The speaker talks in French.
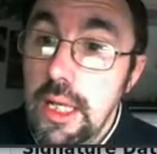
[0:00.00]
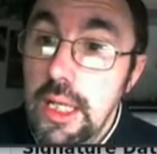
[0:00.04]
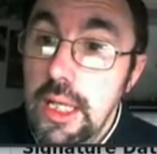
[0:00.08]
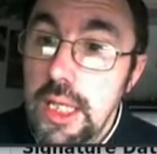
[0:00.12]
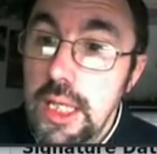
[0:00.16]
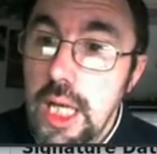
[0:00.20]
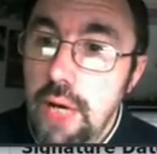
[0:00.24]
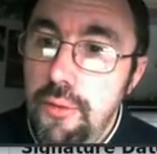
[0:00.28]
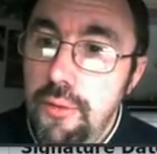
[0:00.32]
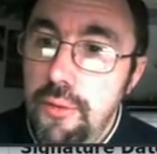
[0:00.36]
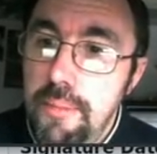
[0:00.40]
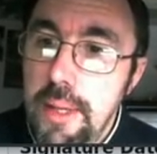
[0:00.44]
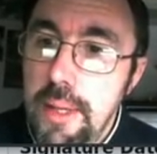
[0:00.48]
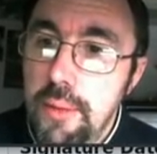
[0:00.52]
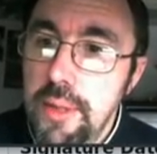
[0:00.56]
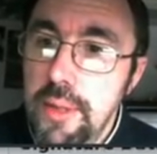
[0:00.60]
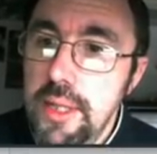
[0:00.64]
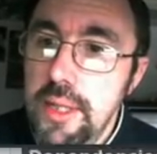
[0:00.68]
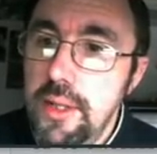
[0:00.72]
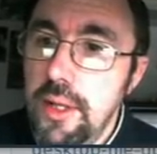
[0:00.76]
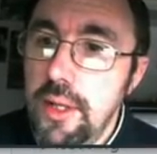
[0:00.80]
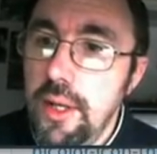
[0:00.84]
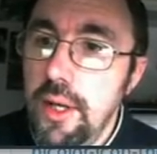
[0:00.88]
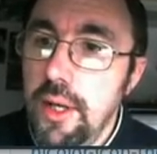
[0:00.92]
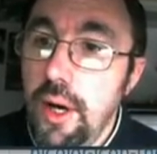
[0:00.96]
Il y a FB
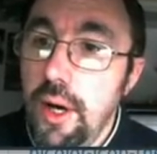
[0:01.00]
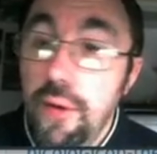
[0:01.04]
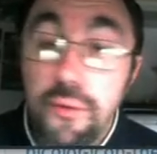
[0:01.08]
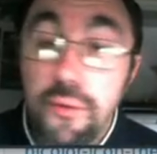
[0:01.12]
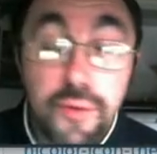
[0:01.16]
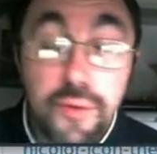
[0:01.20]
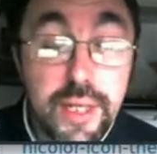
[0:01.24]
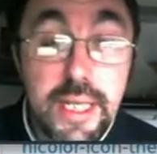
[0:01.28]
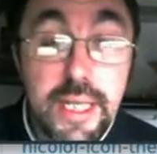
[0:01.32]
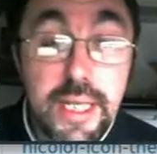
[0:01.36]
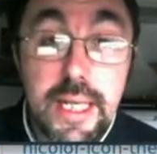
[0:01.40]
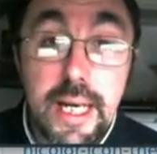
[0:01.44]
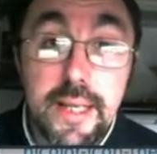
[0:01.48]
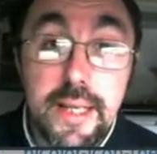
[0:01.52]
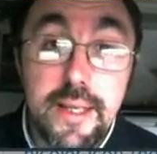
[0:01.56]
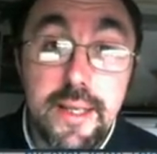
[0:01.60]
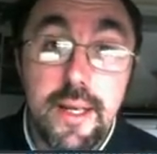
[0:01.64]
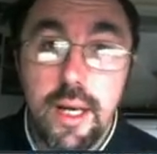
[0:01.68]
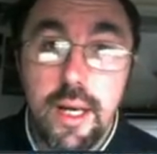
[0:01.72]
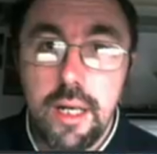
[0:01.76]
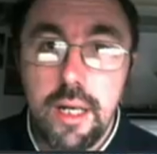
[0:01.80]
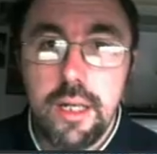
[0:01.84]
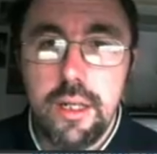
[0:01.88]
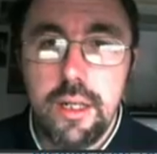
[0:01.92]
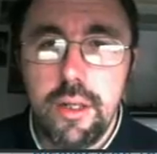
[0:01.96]
Reader, FreeCAD,
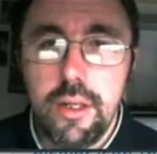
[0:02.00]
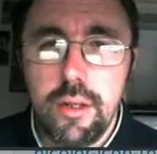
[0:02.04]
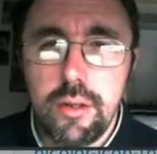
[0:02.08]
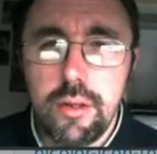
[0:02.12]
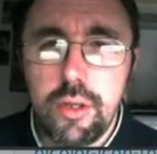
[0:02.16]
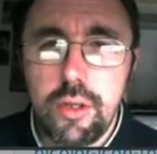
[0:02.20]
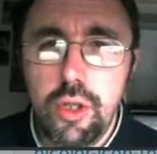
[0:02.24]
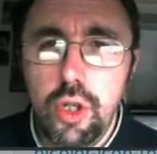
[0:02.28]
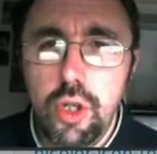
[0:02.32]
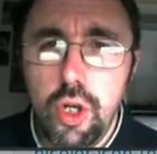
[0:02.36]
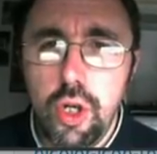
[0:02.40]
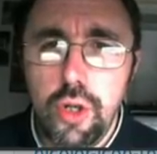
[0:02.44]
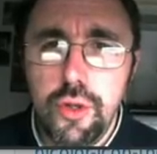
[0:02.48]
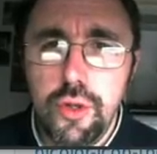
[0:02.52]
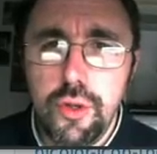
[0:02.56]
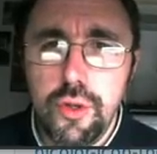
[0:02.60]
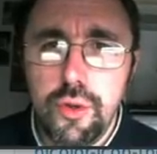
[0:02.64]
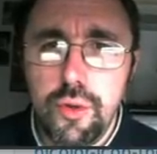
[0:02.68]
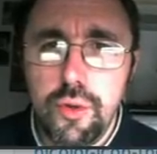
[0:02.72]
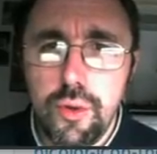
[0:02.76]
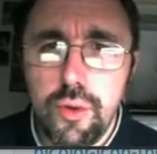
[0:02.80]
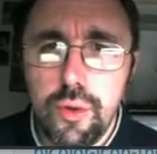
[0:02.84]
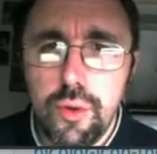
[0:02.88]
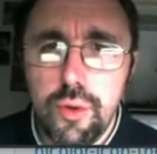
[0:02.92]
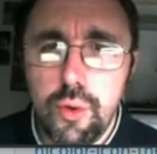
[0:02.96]
un euh, clone
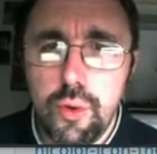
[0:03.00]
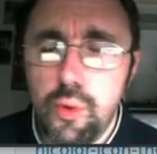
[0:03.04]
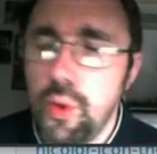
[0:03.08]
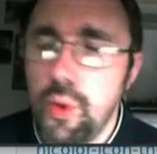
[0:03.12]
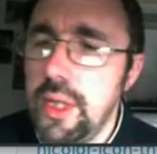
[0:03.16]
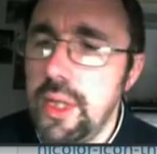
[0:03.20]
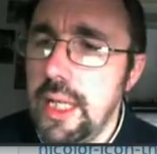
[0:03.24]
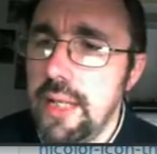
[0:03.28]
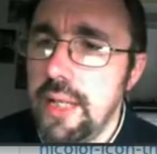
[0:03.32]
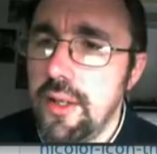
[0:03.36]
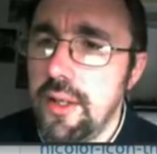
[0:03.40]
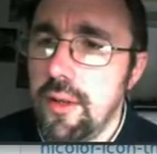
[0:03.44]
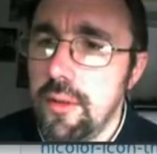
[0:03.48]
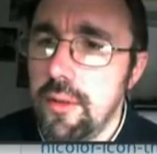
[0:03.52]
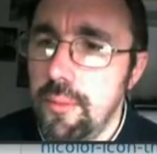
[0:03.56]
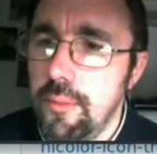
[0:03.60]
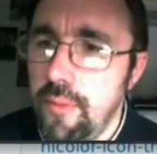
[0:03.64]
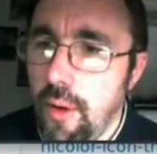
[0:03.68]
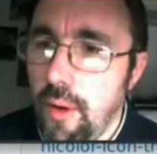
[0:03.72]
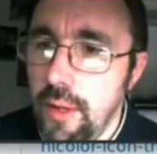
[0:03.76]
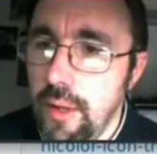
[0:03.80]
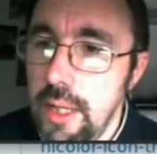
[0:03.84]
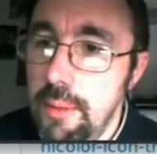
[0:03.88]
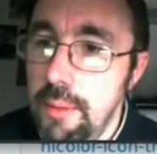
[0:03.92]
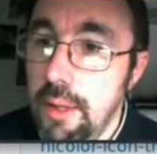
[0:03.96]
de, de
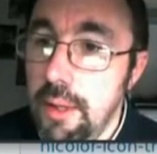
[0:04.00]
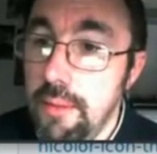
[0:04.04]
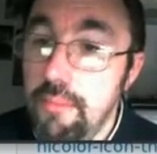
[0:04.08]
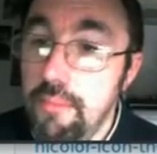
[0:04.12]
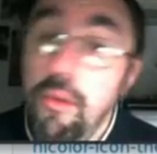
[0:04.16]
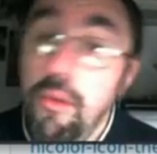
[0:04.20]
en, libre,